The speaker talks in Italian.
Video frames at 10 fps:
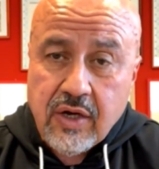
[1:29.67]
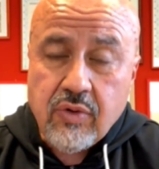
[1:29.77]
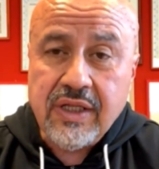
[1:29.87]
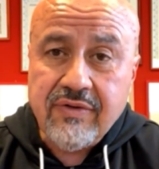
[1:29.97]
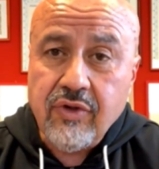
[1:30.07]

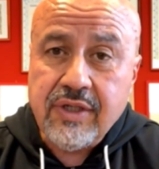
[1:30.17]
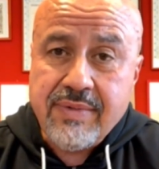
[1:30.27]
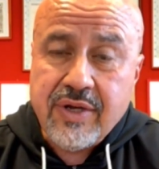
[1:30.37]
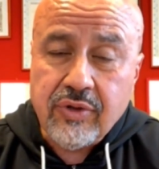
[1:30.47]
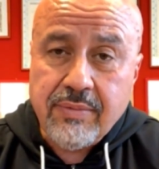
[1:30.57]
un'altra volta
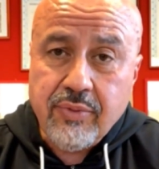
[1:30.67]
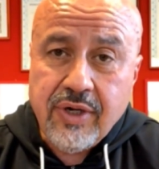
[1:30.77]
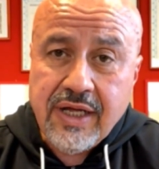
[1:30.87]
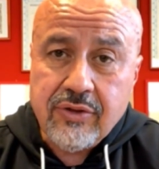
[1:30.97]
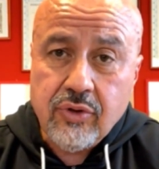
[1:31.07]
mi hanno
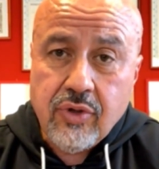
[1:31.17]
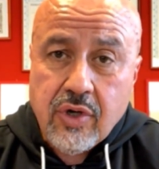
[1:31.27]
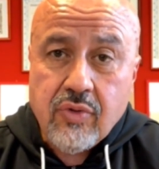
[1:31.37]
tamponato,